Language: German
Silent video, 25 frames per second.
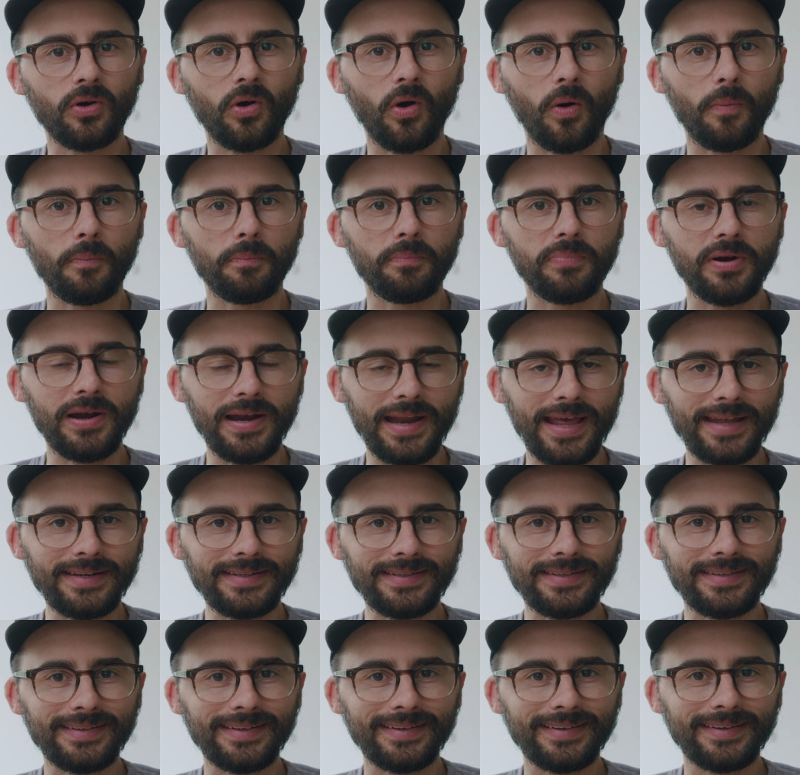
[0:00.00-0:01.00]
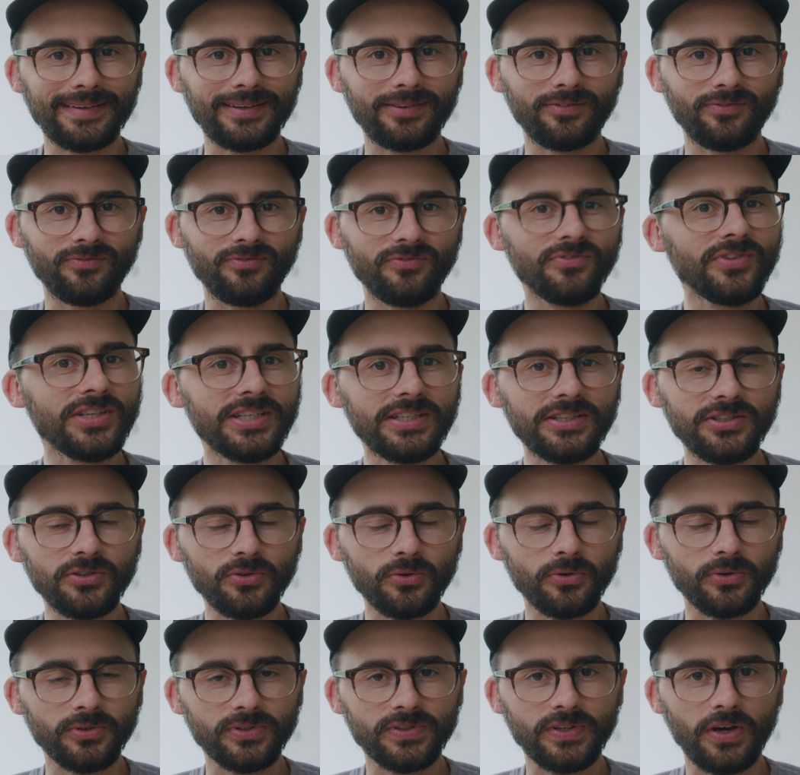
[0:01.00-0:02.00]
komplette
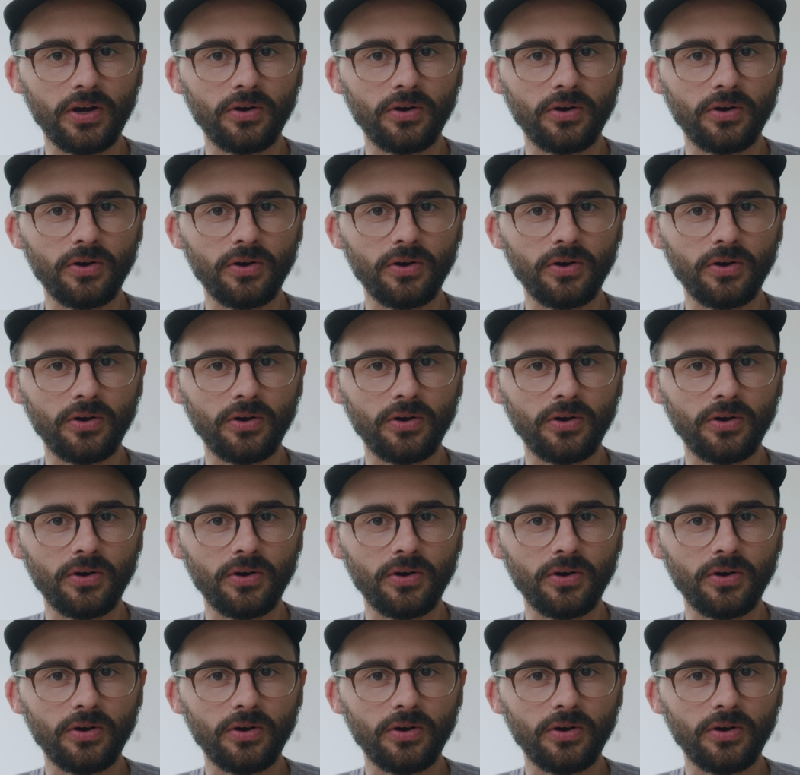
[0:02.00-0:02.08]
Videos